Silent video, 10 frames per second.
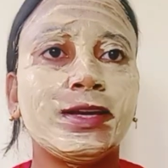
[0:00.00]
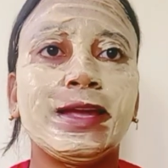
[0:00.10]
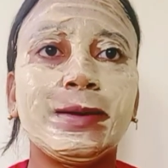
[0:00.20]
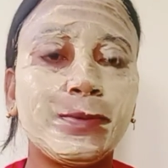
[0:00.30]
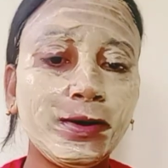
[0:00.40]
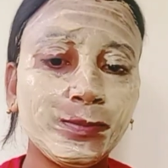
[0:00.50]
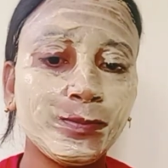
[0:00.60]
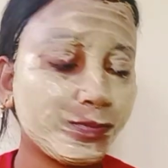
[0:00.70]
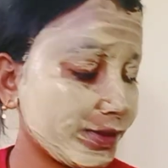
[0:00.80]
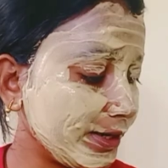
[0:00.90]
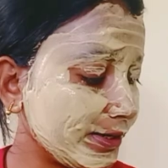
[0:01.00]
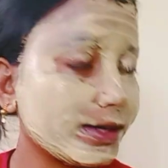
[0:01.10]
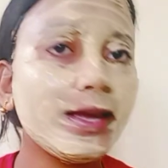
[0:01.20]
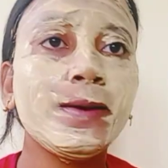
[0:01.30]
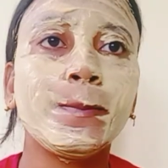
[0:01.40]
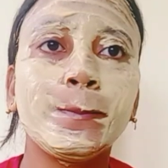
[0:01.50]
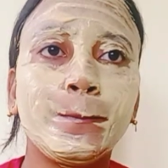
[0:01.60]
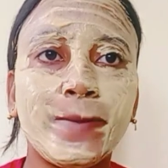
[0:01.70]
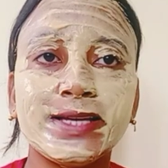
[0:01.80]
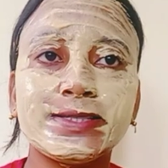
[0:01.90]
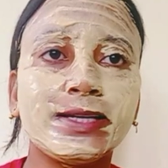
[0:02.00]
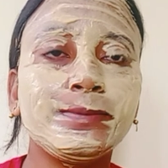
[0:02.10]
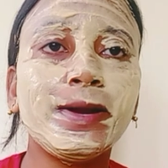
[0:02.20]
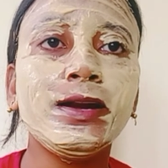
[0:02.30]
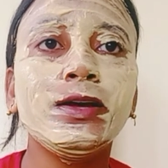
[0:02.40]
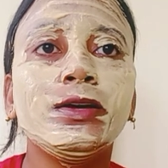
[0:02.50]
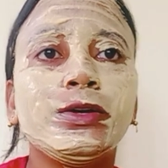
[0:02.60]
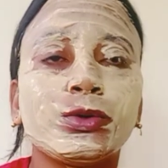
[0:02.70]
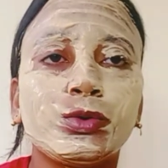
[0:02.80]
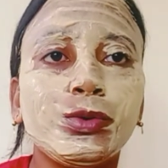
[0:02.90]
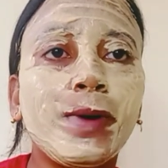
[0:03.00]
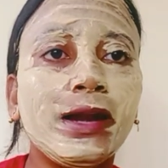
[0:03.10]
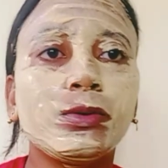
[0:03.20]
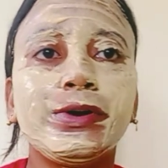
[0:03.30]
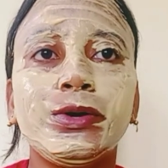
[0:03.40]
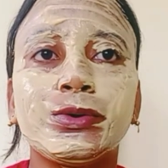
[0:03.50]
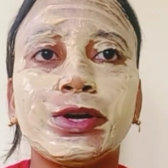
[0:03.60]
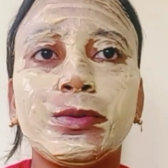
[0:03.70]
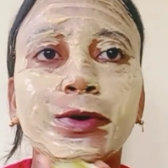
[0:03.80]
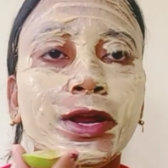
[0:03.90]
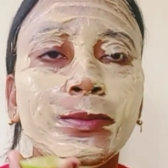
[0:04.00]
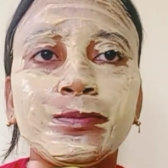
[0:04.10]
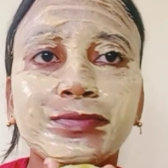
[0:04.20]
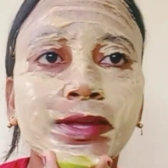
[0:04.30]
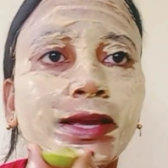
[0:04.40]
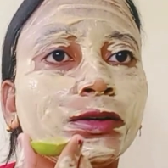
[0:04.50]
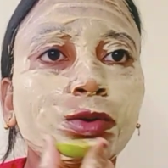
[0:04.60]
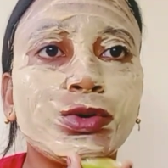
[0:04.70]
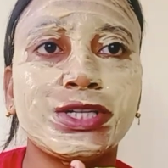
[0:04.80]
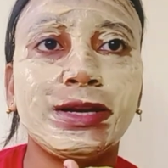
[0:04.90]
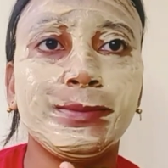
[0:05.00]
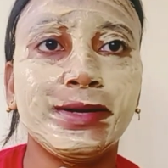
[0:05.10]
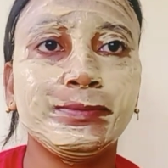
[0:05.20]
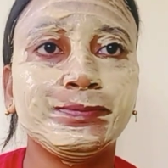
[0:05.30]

এরপর এটাকে পাঁচ সাতবার খুব ভালো করে ঠোঁটের ওপরে একটু ঘষে নেবেন